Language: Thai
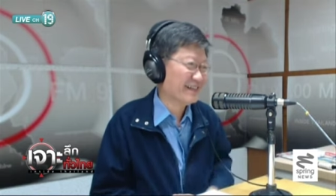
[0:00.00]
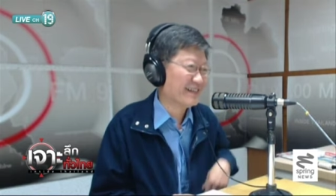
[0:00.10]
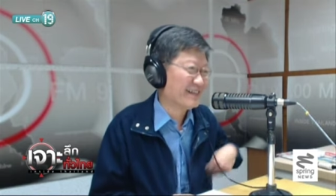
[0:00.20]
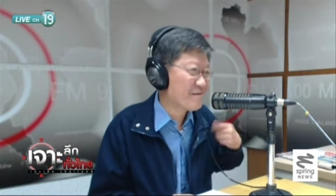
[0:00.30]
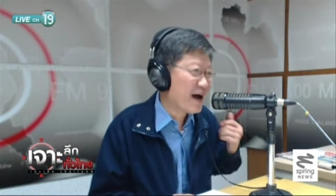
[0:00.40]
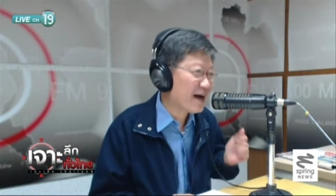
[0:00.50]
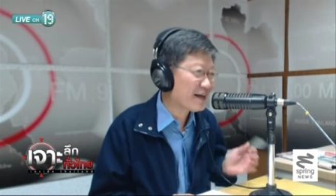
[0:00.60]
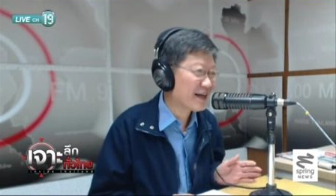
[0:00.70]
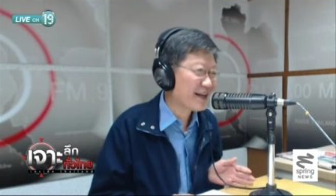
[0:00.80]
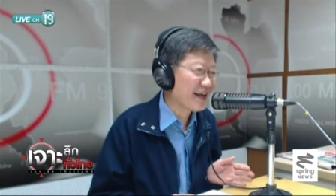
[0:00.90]
เออหมา
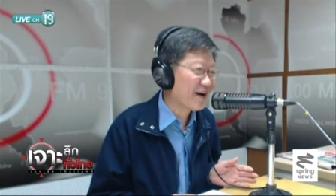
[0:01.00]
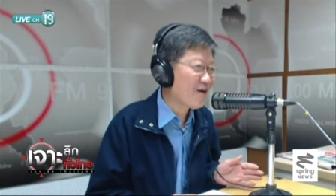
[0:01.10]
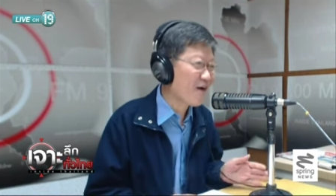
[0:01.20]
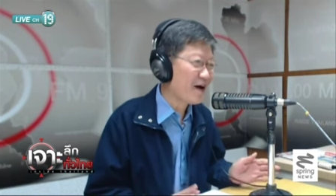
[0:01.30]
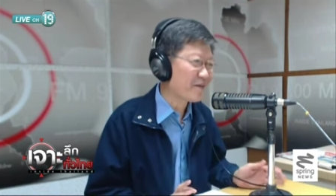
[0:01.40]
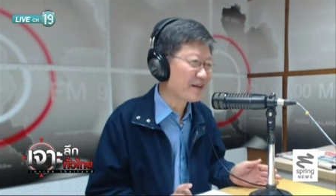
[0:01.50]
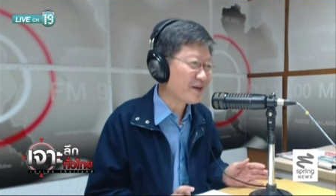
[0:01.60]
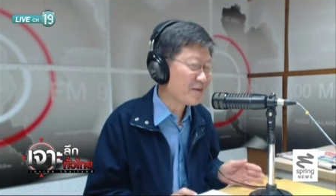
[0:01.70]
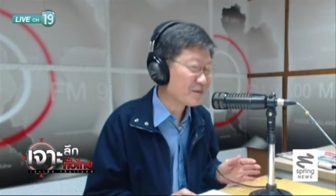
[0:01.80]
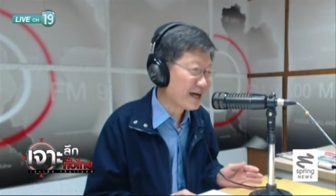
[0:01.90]
เนี่ยเนี่ยข้อความนี้
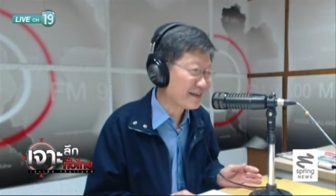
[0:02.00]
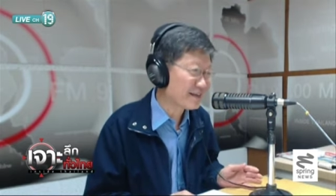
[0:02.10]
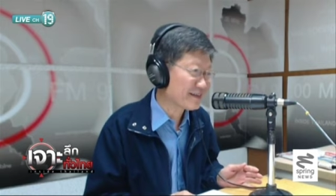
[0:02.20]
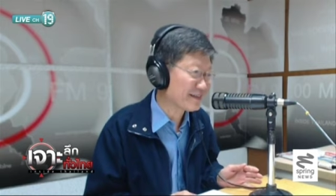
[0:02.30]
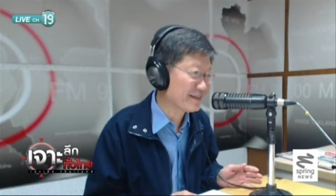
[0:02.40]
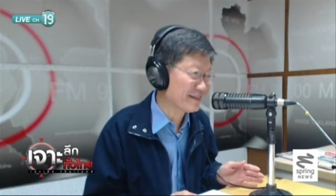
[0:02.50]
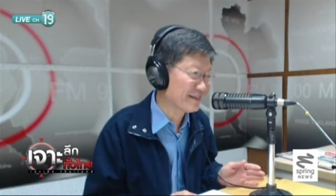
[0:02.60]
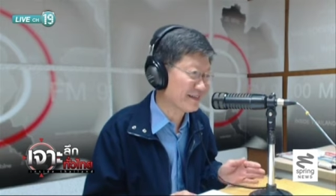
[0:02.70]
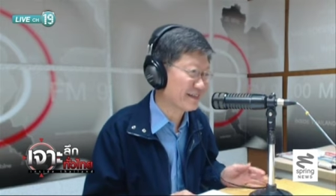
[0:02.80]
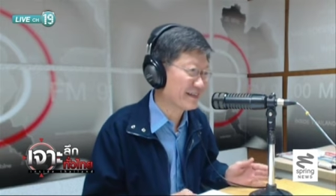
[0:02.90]
ชอบจังอืม
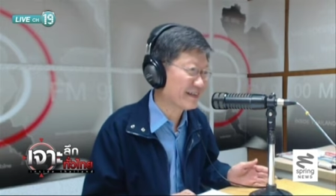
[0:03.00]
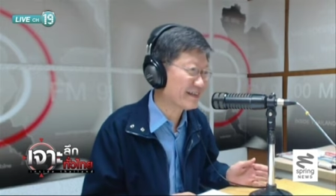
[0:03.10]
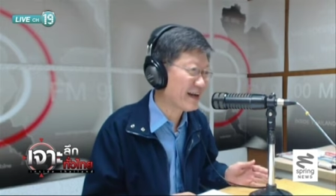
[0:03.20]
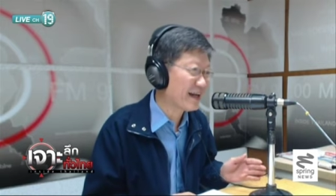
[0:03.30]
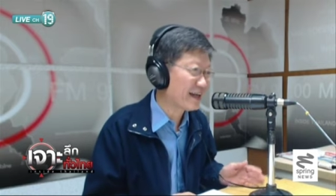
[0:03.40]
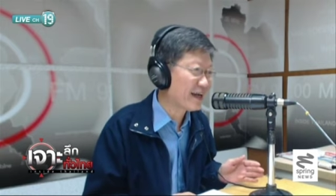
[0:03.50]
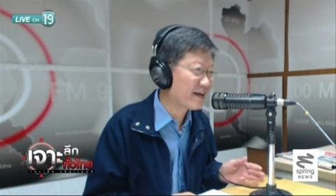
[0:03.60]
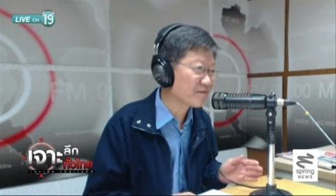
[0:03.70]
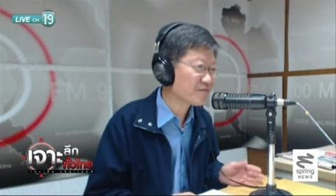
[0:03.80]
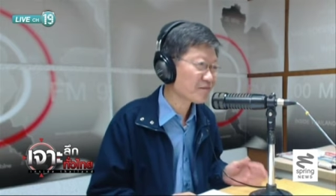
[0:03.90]
อะไรเนี่
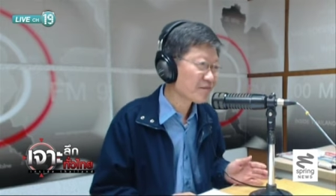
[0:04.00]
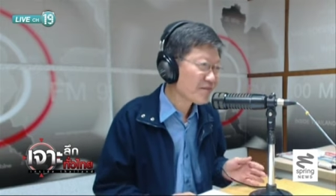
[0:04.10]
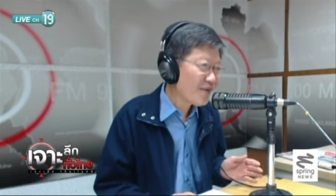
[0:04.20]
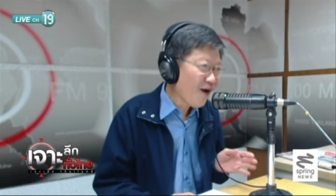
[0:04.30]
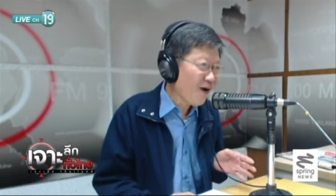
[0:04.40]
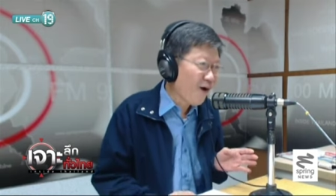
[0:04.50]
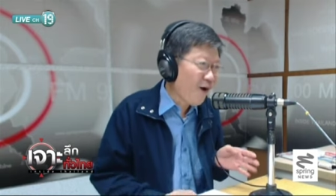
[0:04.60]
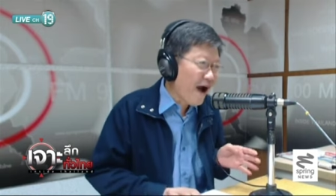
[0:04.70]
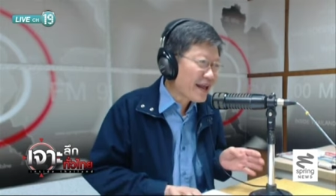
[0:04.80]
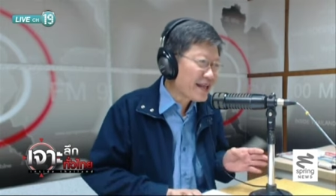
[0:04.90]
ย ข
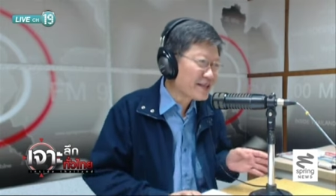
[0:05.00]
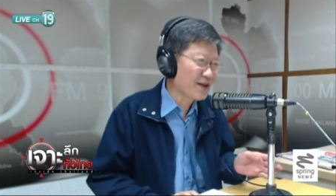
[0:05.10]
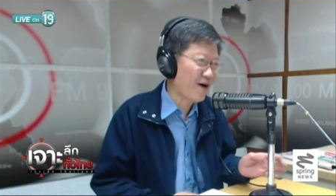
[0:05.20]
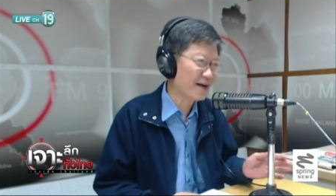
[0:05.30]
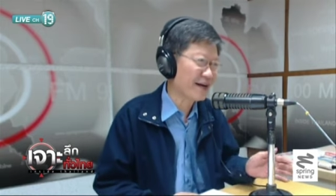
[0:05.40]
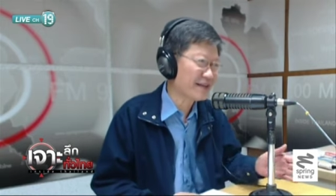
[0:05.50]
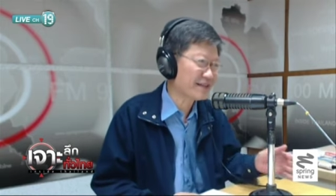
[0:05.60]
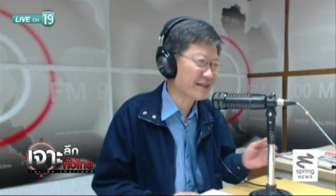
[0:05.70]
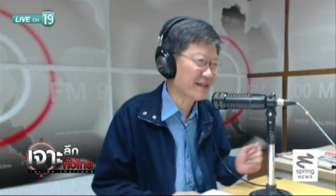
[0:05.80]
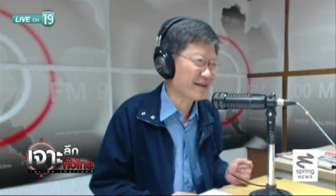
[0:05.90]
อให้ได้สอดได้
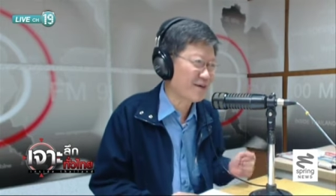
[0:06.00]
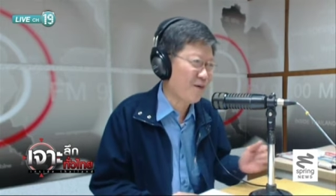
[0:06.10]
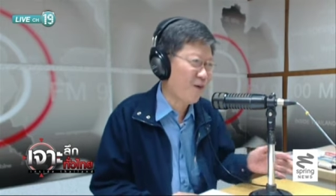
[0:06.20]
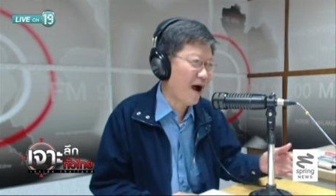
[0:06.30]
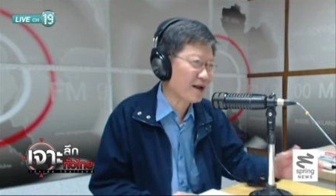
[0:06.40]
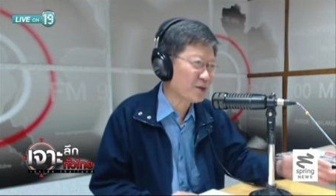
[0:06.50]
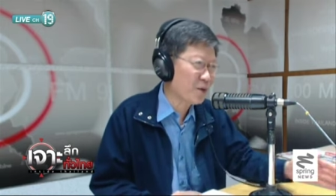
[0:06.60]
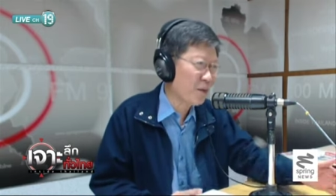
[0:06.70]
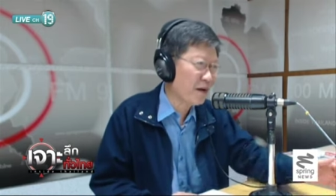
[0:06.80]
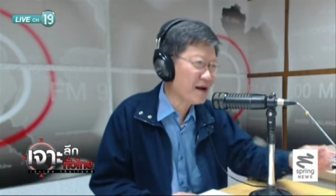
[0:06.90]
เสือกขวาง
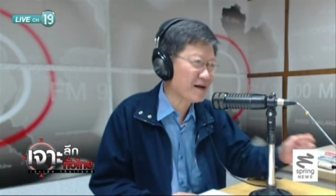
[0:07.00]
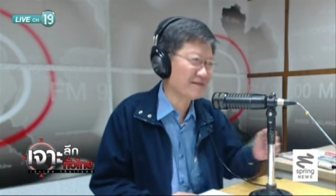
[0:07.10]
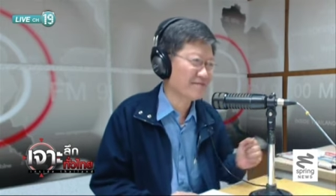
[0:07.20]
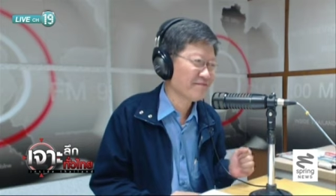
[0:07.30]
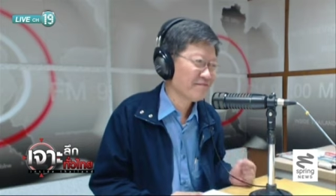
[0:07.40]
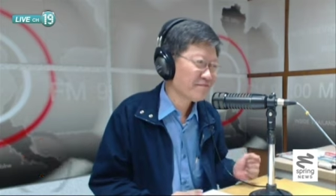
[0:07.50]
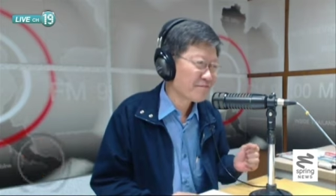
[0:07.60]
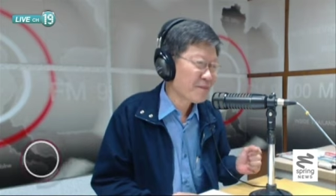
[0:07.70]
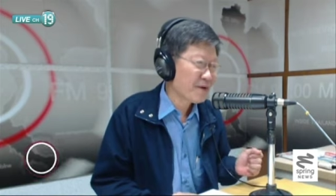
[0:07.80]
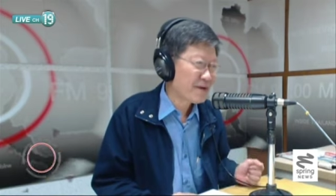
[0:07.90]
ทุกเรื่อง
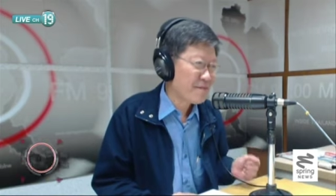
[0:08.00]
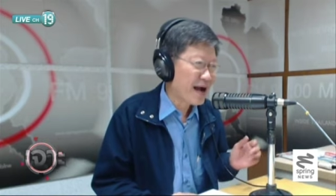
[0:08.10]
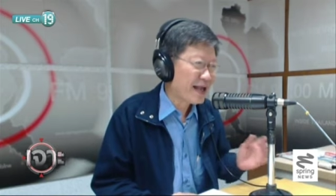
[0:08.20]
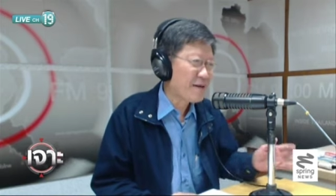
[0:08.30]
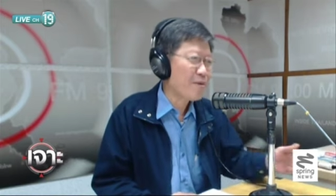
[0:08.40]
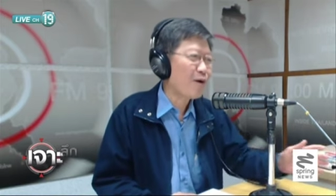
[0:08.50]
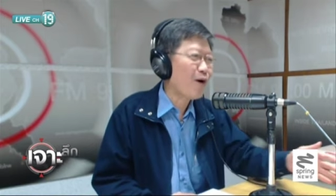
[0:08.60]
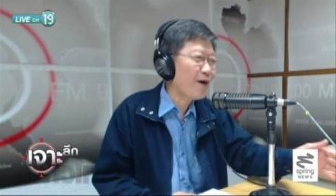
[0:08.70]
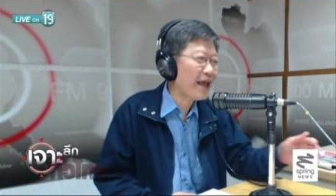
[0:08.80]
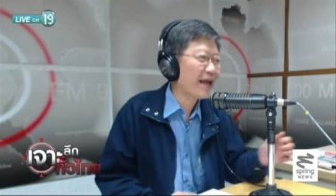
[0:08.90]
หมาแก่ปก
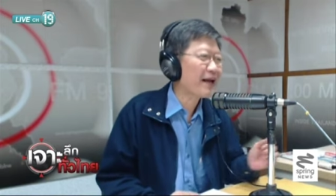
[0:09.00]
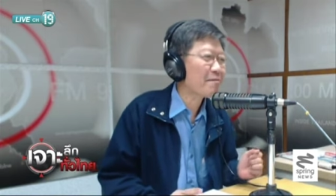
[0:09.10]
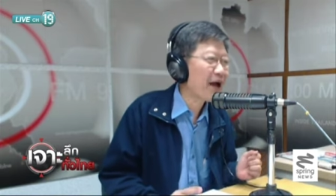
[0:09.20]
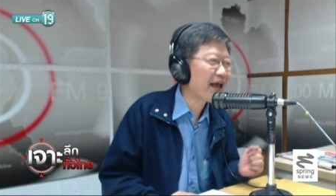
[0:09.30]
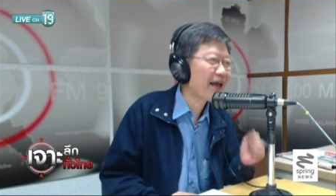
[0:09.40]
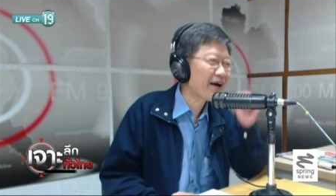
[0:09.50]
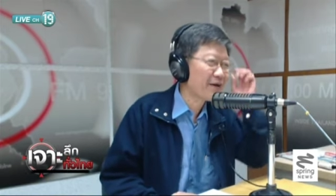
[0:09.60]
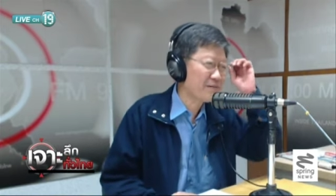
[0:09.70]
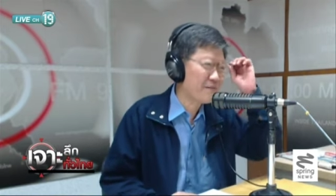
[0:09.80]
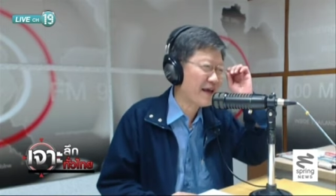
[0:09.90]
ครองเองเลยไหม
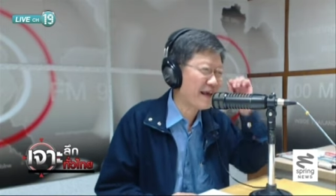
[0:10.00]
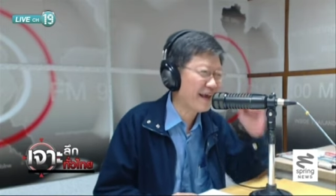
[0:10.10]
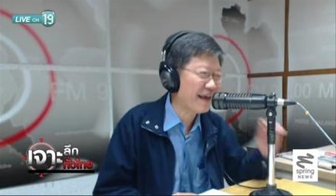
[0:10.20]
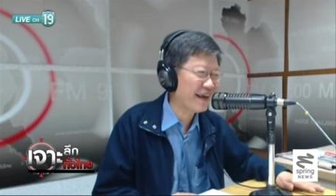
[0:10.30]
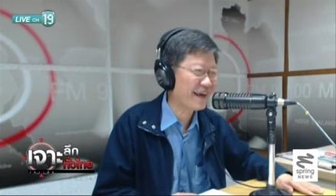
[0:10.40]
เอาแม่